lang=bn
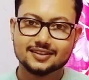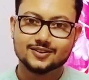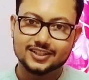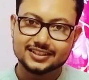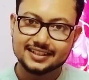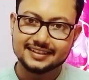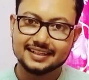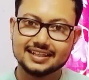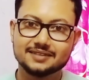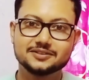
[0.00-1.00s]
দশটা
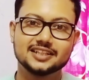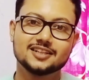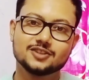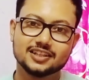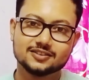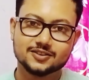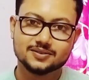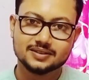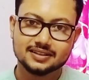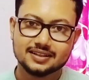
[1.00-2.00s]
টেলিগ্রাম চ্যানেল জয়েন
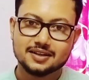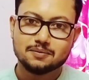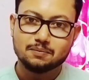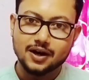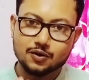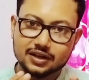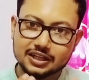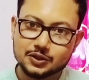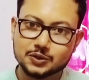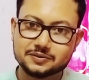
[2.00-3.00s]
করবে বারোটা
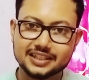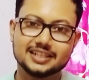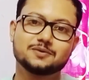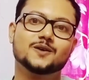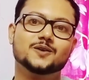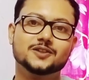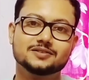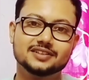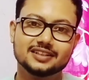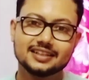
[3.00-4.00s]
ইউটিউব চ্যানেল ফলো করবে